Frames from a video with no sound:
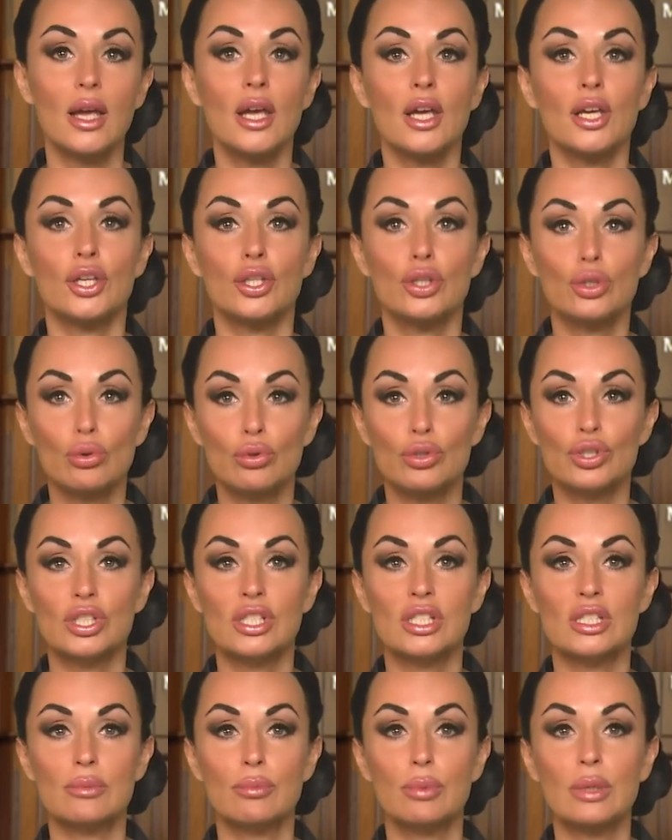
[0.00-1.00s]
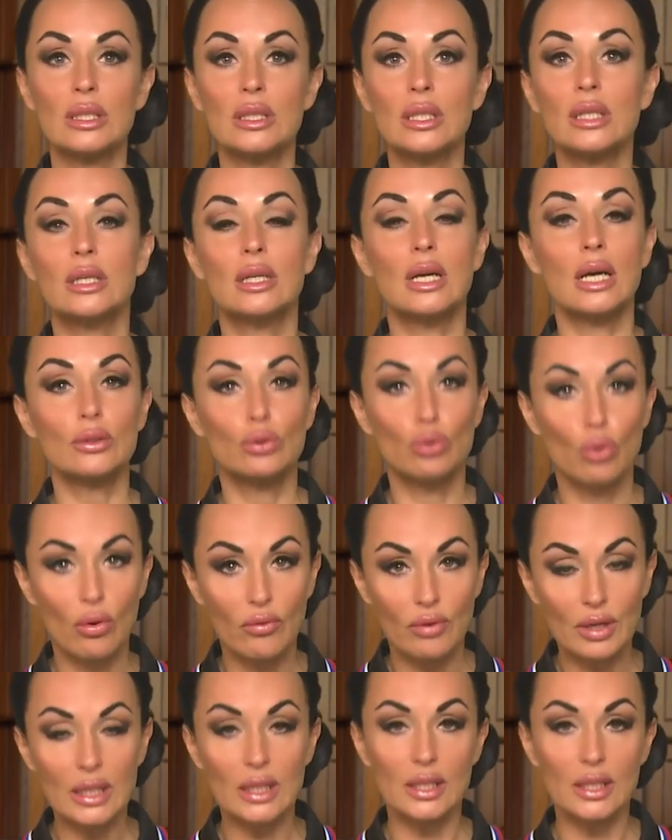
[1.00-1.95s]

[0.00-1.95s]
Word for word: и точки сбыта готовой